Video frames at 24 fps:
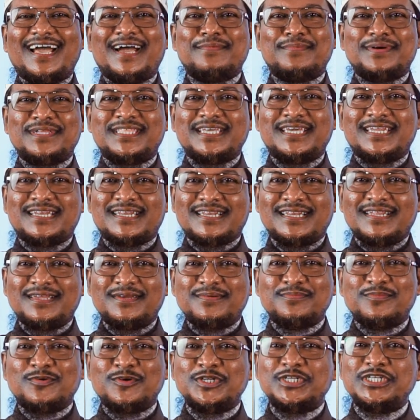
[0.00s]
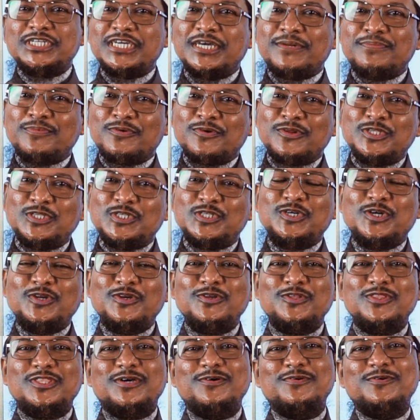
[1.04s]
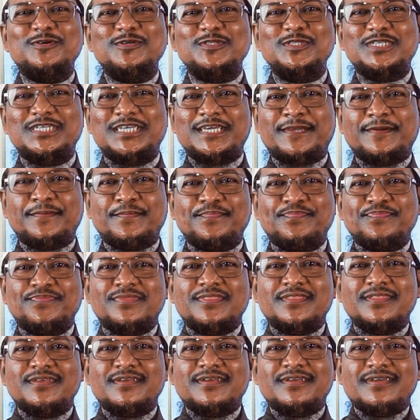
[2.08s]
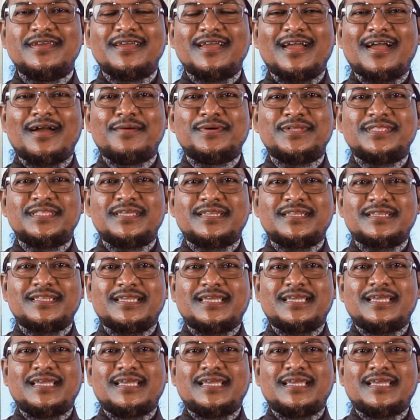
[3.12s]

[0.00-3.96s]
আমাদের পরিষ্কার পরিচ্ছন্নতাও হচ্ছে আমাদের